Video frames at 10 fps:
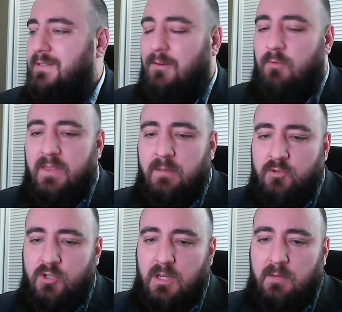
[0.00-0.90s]
Zakładam,
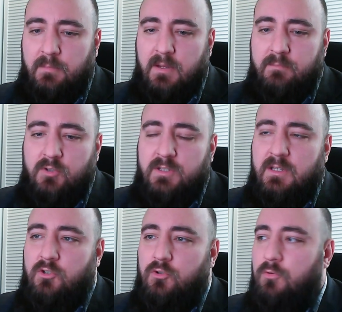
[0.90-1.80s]
że Pan
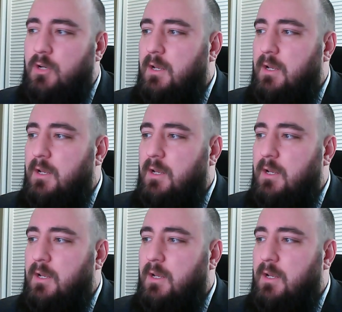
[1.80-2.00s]
przeznaczył,